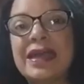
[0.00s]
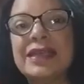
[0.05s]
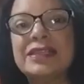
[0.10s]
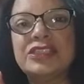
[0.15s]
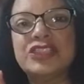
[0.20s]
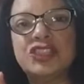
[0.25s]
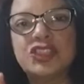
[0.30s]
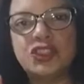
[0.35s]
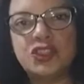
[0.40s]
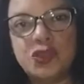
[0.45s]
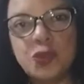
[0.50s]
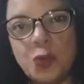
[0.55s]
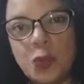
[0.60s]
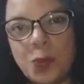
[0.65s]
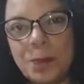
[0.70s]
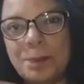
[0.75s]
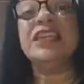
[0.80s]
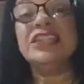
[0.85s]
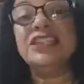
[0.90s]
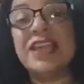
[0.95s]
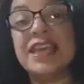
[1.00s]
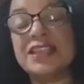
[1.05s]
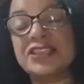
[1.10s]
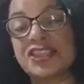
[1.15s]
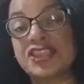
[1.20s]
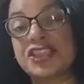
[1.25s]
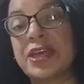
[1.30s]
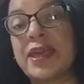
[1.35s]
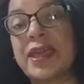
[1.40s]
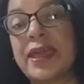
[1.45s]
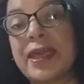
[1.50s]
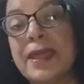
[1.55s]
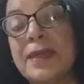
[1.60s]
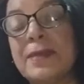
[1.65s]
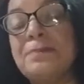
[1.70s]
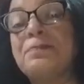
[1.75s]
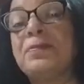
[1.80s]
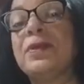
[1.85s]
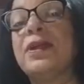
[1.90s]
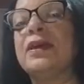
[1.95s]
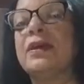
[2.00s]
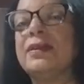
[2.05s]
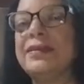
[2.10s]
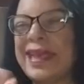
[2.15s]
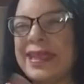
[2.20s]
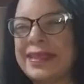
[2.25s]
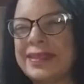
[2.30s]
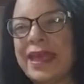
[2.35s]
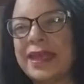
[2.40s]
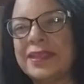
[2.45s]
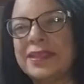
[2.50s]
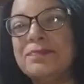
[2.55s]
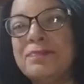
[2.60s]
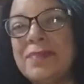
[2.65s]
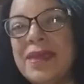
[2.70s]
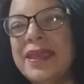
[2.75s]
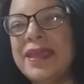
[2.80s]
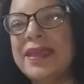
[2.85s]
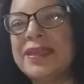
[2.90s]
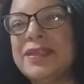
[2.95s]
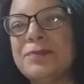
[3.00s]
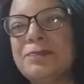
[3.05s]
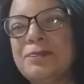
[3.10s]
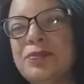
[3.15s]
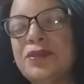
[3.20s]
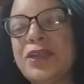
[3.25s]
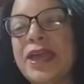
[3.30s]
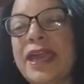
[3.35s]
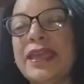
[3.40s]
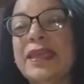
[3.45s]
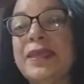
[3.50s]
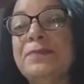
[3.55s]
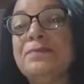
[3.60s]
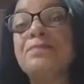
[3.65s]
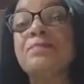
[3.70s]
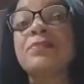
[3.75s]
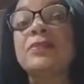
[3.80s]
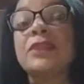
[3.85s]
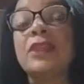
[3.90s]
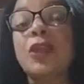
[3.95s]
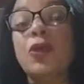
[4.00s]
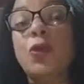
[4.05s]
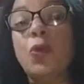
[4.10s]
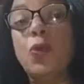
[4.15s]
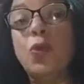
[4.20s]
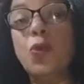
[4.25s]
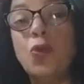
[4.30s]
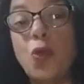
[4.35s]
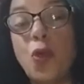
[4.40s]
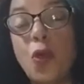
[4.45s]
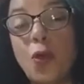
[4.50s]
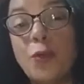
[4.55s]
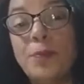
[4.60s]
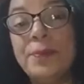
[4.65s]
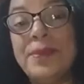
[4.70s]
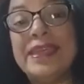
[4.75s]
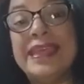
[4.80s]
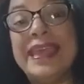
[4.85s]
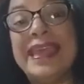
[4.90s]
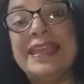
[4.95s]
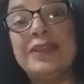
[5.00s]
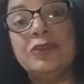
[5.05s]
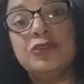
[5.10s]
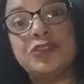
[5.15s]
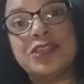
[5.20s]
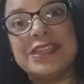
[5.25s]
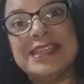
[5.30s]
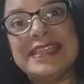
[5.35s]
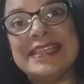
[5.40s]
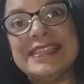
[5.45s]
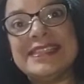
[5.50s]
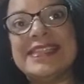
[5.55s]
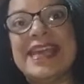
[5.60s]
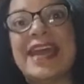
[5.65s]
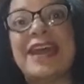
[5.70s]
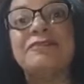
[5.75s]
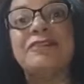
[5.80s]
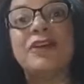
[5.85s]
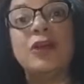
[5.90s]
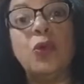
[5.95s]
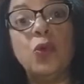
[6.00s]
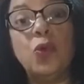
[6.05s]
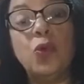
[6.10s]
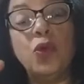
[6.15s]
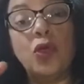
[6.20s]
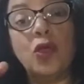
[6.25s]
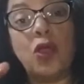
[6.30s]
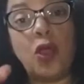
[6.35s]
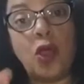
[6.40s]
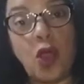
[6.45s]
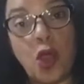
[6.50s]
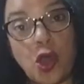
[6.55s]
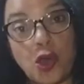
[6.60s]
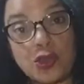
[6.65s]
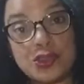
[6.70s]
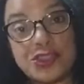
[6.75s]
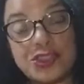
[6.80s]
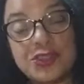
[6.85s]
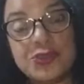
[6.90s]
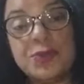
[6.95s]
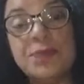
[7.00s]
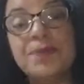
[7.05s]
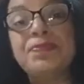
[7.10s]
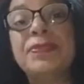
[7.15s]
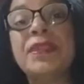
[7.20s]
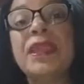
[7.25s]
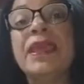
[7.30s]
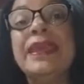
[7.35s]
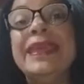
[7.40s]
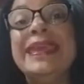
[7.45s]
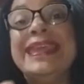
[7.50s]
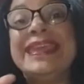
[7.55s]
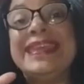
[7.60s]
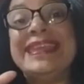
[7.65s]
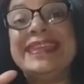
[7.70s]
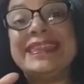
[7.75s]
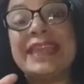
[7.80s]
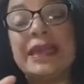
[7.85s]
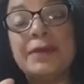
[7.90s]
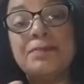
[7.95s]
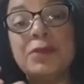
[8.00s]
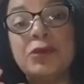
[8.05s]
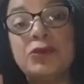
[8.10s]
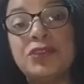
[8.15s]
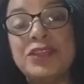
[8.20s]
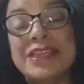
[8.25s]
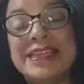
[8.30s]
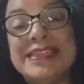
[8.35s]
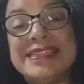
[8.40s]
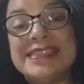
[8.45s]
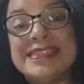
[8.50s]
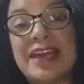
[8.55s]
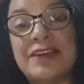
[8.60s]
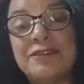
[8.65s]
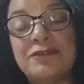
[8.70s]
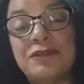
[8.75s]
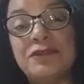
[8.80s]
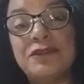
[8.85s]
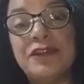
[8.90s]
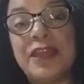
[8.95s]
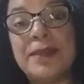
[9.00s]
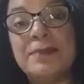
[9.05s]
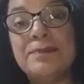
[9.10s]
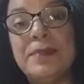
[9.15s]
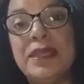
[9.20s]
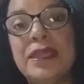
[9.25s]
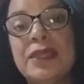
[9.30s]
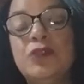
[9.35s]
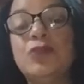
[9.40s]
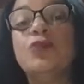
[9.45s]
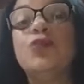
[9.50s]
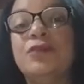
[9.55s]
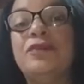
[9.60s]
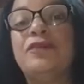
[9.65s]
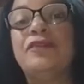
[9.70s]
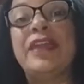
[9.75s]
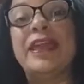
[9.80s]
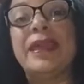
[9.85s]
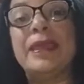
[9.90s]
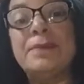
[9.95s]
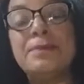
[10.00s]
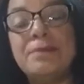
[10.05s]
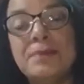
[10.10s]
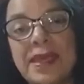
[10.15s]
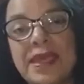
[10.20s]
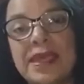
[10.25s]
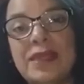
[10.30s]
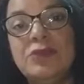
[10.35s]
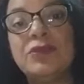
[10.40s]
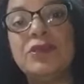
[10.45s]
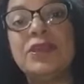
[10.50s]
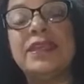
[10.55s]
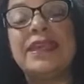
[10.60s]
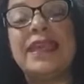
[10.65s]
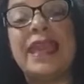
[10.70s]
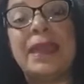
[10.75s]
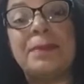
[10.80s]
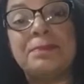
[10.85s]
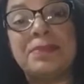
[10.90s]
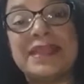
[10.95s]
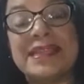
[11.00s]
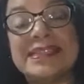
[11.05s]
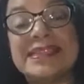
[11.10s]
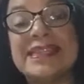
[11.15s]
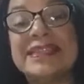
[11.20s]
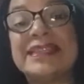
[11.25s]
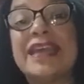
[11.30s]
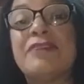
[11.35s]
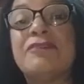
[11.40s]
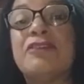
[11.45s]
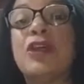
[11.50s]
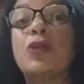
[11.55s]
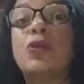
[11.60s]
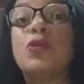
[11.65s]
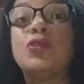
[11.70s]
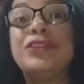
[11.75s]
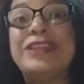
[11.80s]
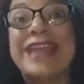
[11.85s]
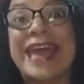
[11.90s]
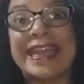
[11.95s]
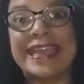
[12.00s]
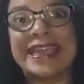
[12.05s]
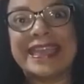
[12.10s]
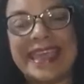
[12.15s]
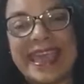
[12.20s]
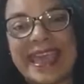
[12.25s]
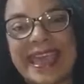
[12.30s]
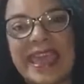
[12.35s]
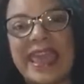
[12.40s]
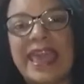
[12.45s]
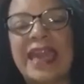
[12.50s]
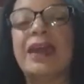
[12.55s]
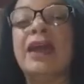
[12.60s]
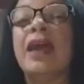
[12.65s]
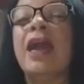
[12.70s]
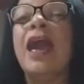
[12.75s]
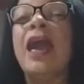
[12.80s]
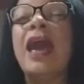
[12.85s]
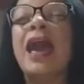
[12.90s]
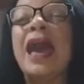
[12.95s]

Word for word: azul. E nesta época, na Idade Média, por aí, o homem ele utilizava o róseo e também utilizava o vermelho. O vermelho que representava a cor da guerra,